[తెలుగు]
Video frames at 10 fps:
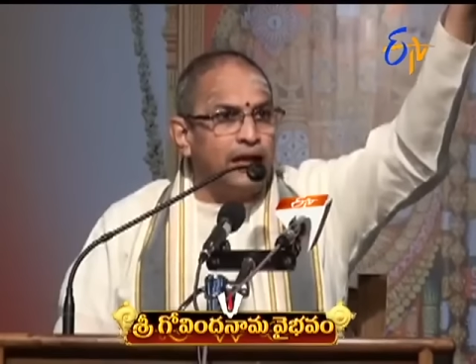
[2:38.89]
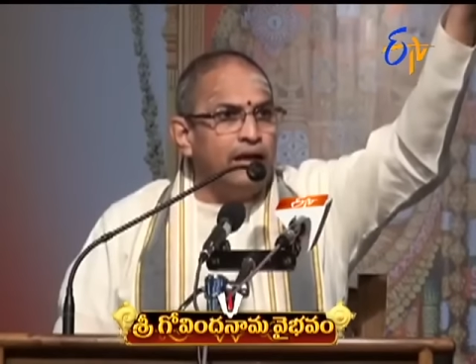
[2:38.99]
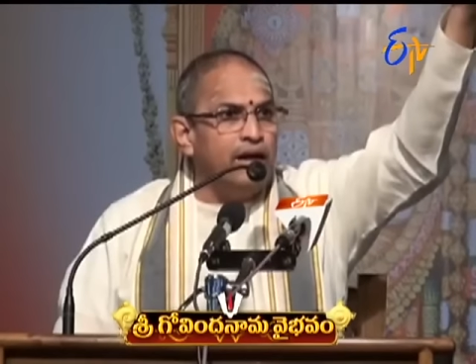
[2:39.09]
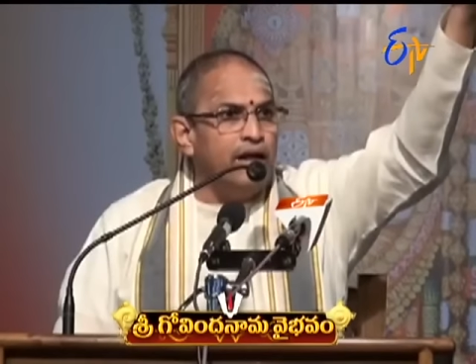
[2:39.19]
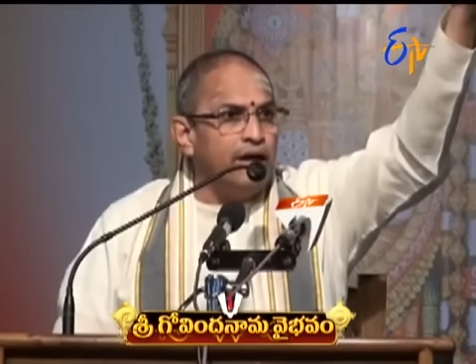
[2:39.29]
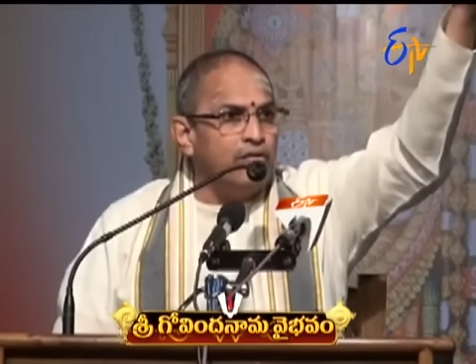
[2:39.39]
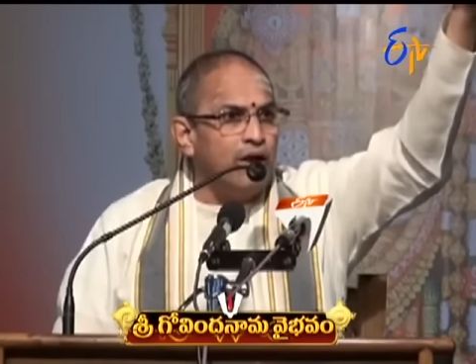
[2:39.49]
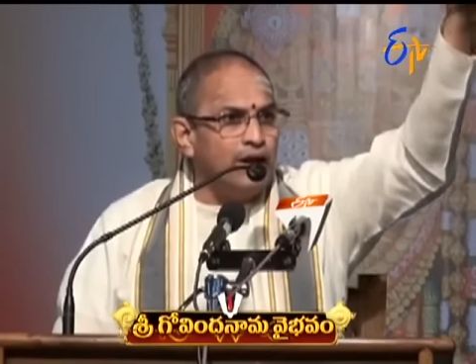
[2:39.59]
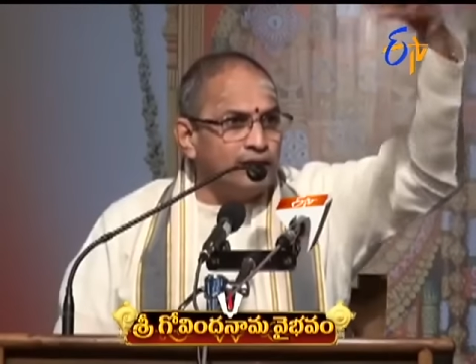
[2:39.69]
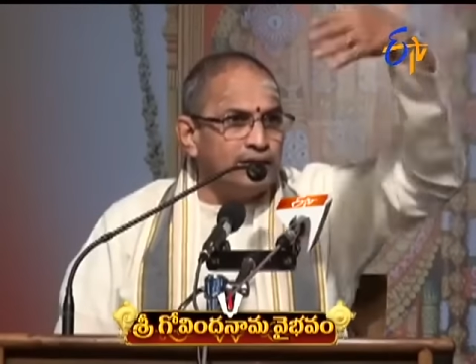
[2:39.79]
తండ్రి గారు
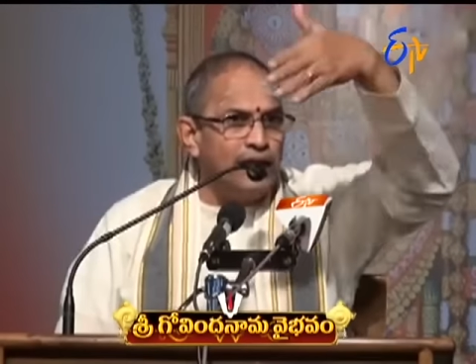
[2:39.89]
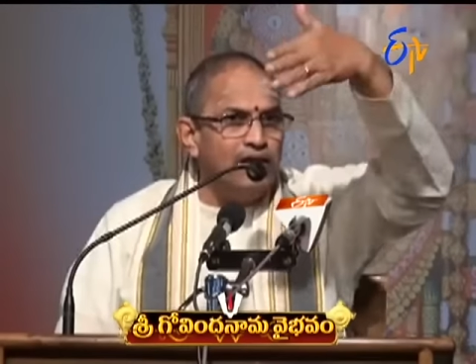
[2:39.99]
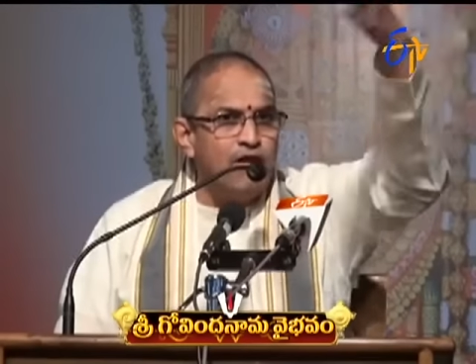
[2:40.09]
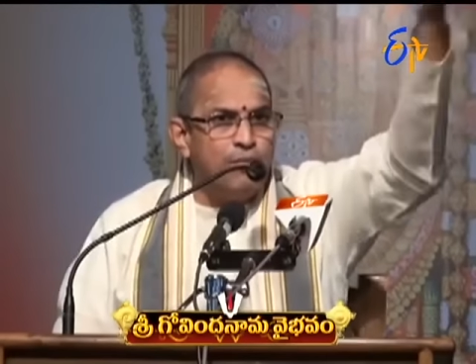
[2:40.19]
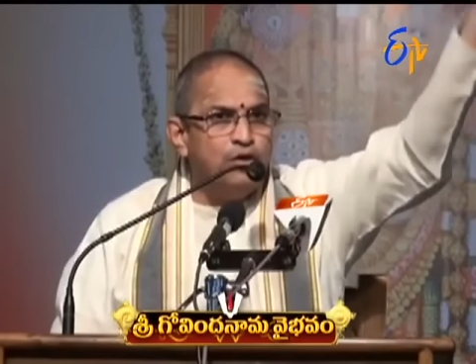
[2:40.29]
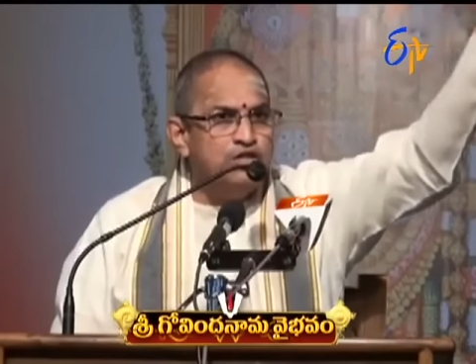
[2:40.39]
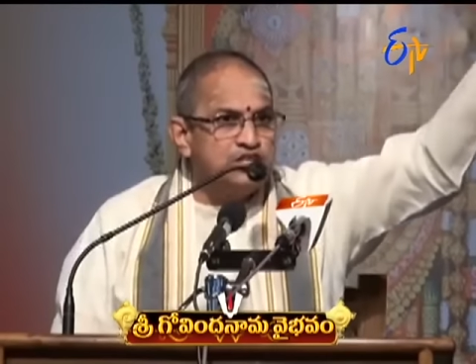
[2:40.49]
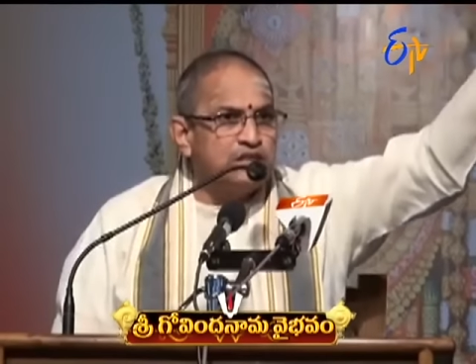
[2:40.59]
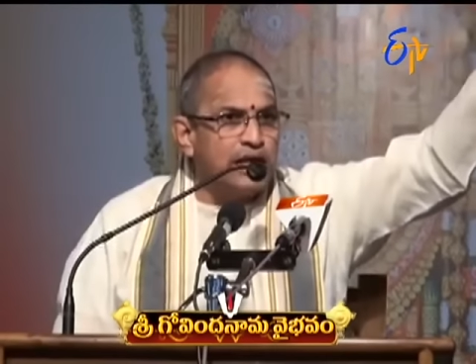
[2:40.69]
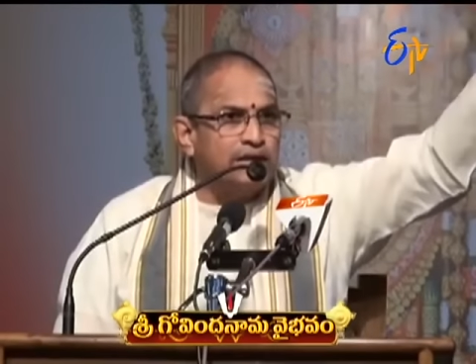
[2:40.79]
అంటే తల్లి వైపు
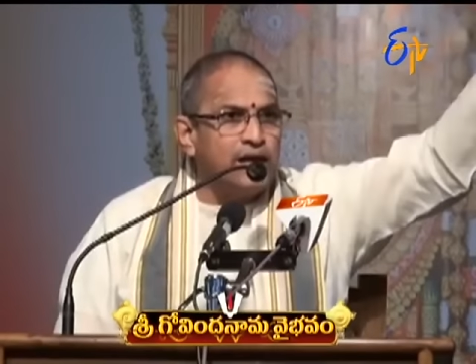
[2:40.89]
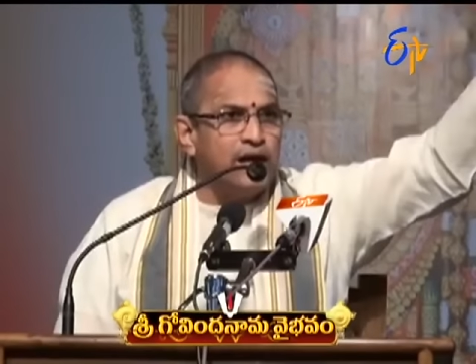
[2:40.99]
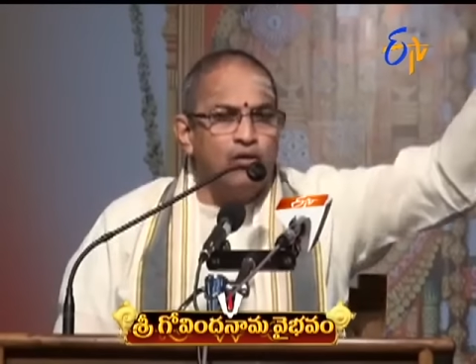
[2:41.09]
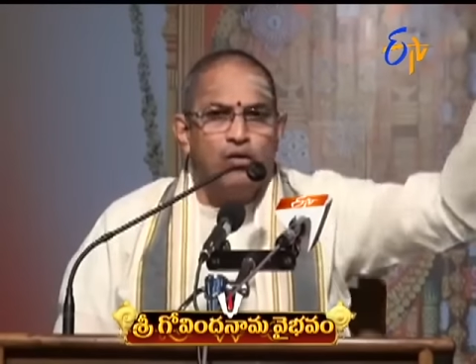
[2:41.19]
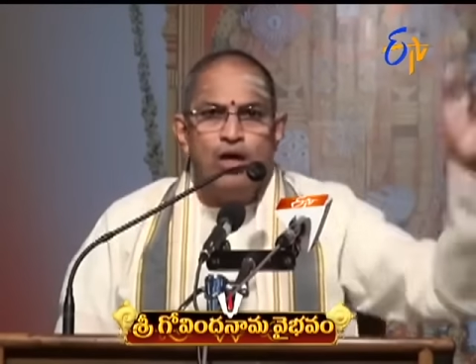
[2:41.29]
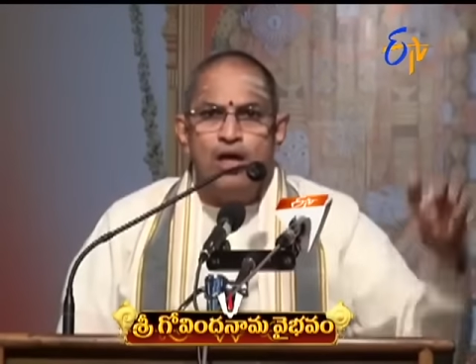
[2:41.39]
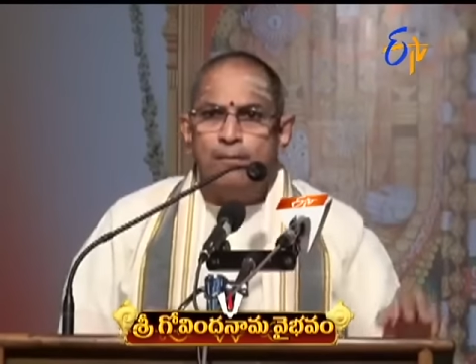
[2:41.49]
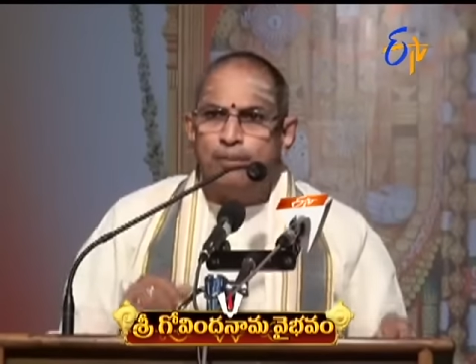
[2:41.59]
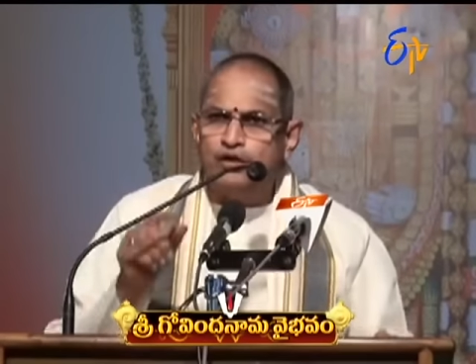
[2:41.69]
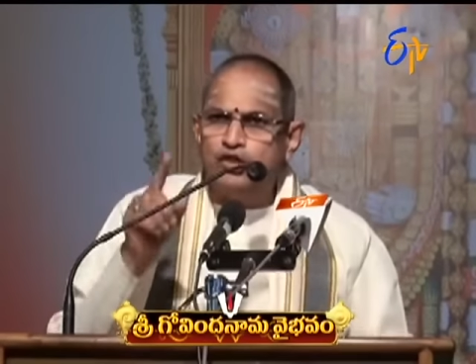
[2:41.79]
నుంచి తాతగారు
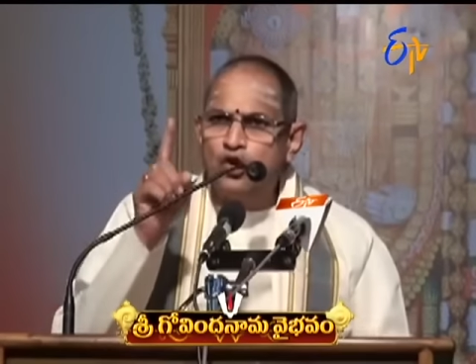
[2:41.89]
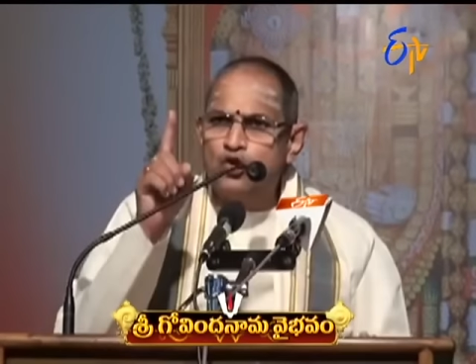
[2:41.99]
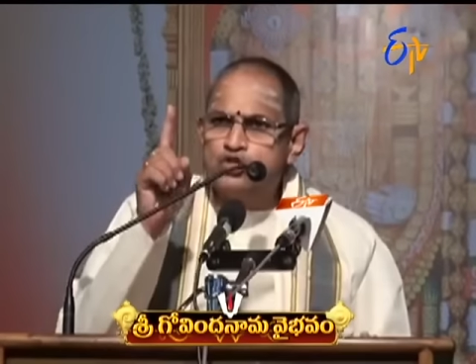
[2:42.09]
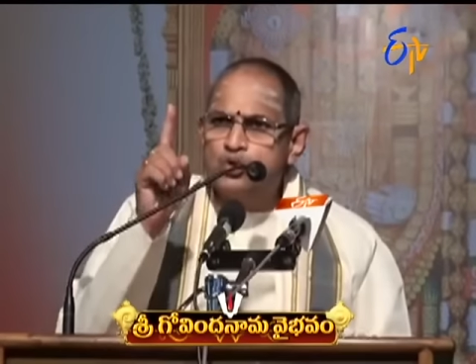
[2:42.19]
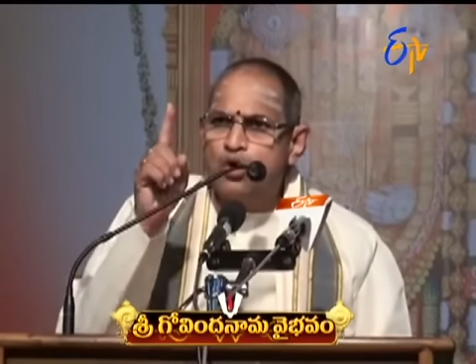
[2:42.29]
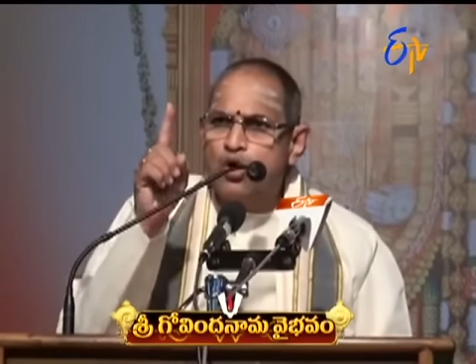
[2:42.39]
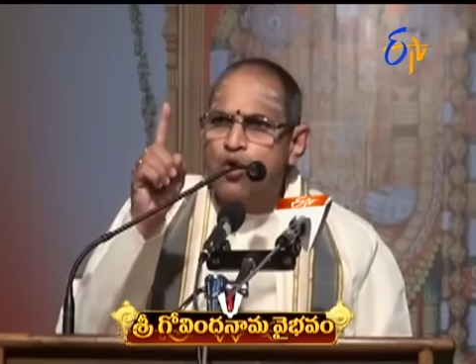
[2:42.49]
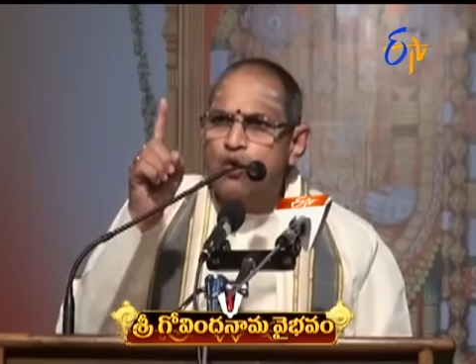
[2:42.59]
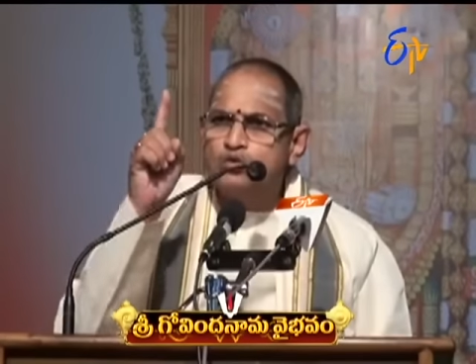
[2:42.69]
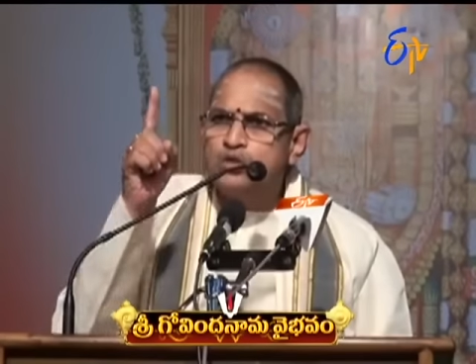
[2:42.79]
ప్రతిరోజు ఒక
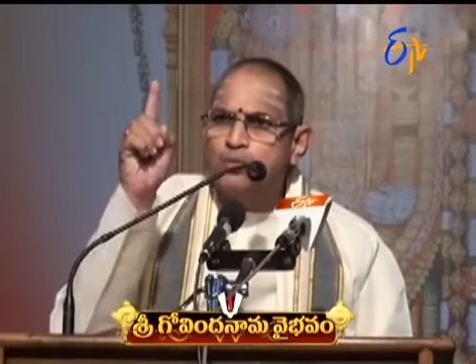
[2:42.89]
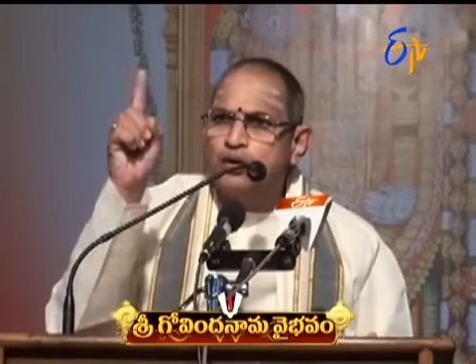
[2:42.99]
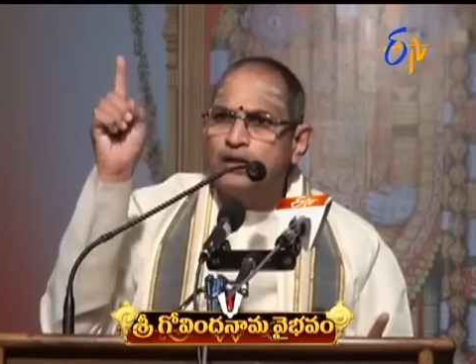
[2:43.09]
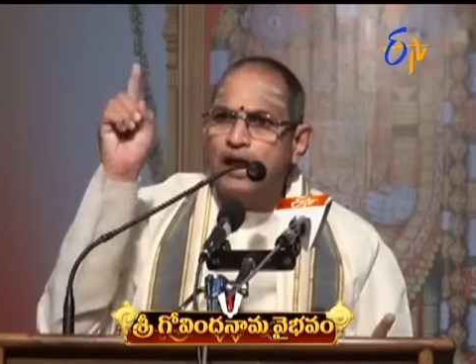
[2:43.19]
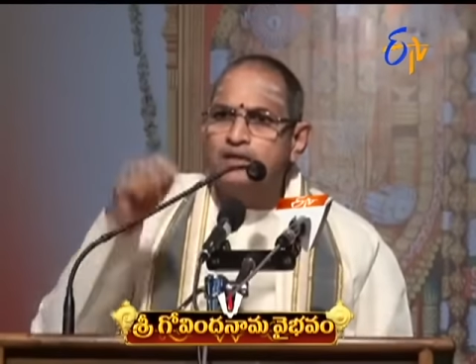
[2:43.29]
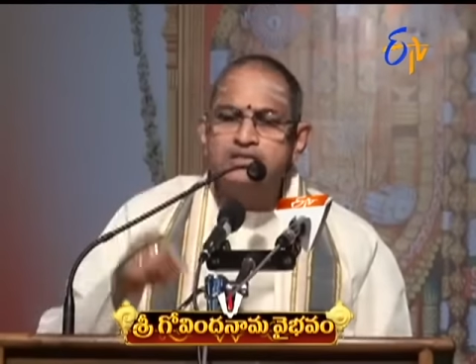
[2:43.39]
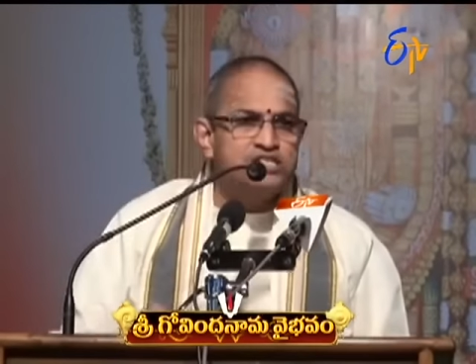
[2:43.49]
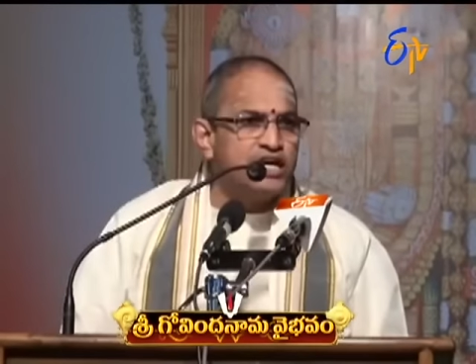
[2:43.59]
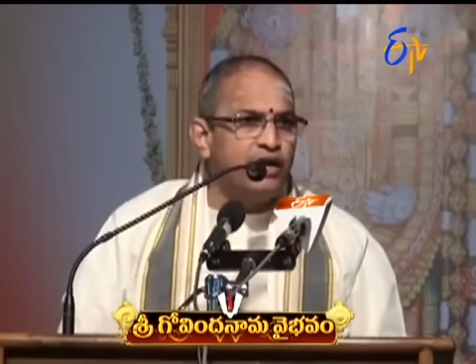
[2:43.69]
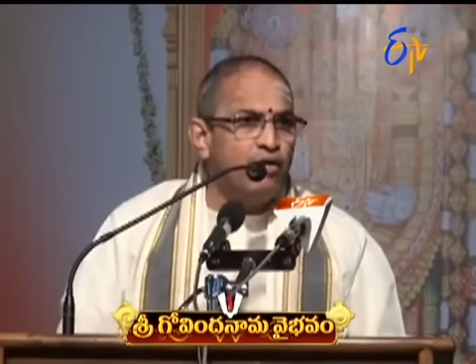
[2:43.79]
గోవు చొప్పున దానం
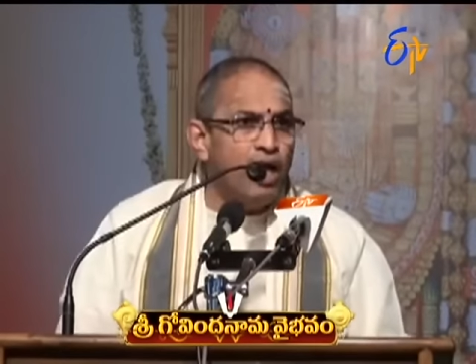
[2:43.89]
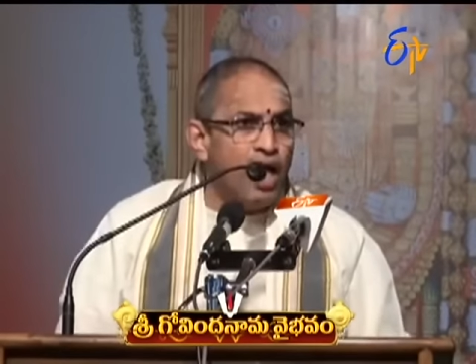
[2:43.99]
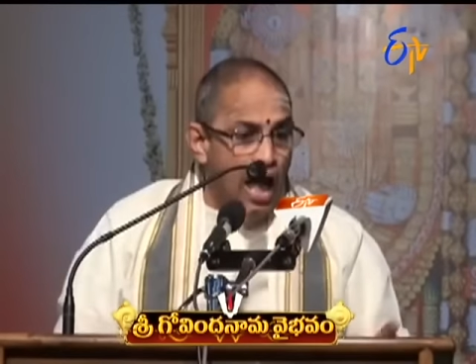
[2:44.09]
చేశాడు